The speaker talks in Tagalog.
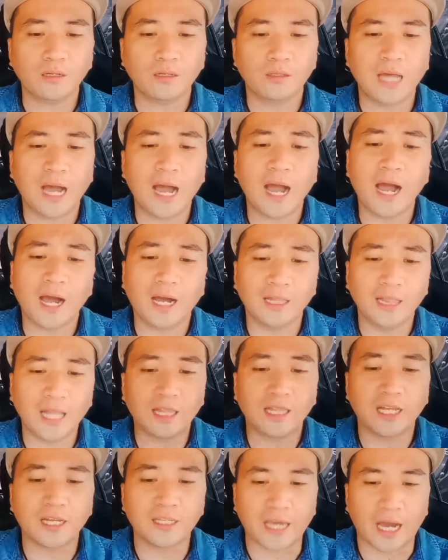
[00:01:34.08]

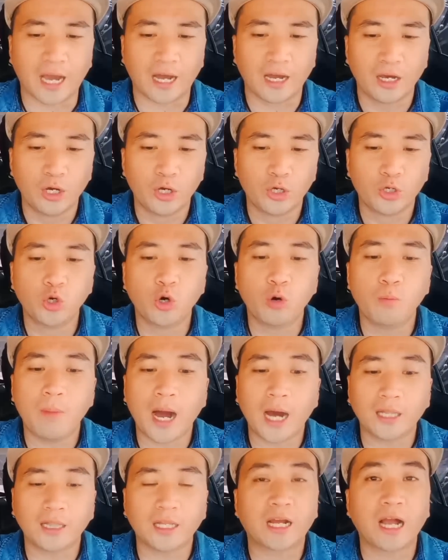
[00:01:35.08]
naaalala niya yung
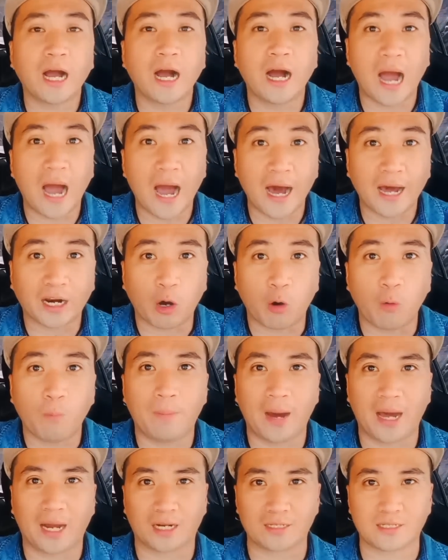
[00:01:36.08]
mahalagang araw
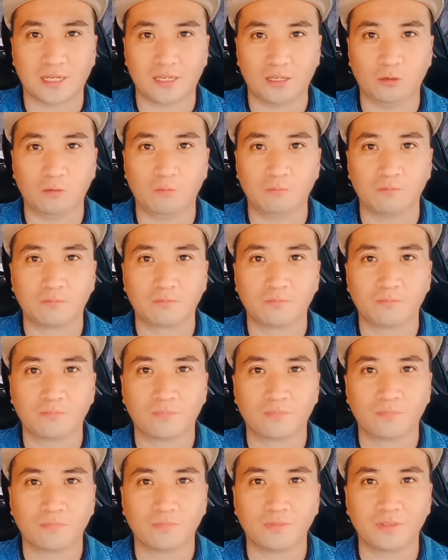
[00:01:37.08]
para sa iyo.
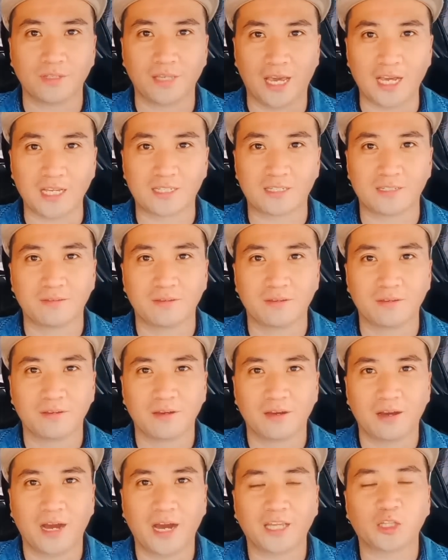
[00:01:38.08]
Yes.
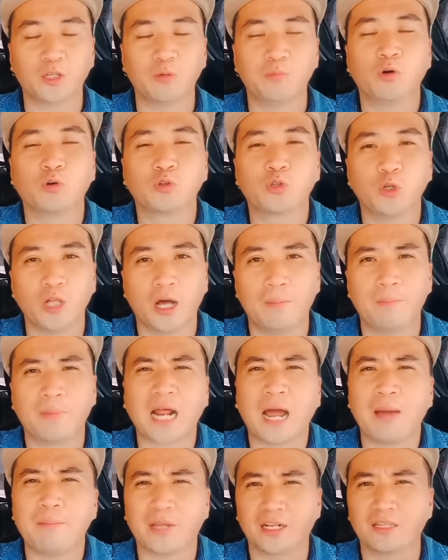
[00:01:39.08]
Ha, ito mauto lang, ah.
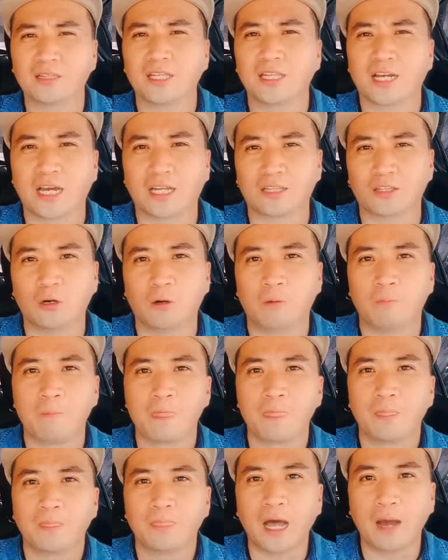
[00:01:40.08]
marami rin talaga to.
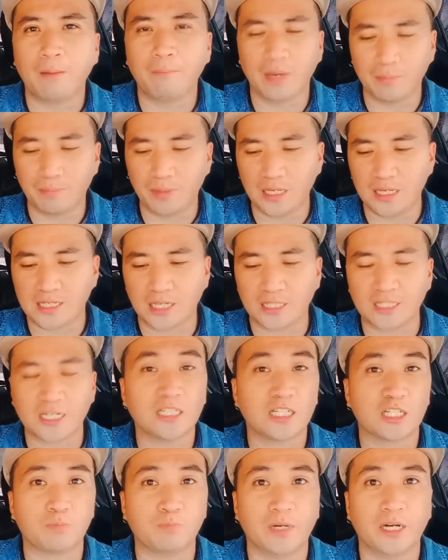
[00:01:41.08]
Na maybe isa
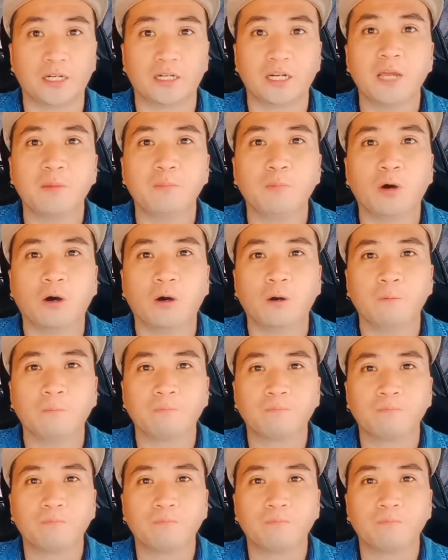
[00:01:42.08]
dyan is birthday mo,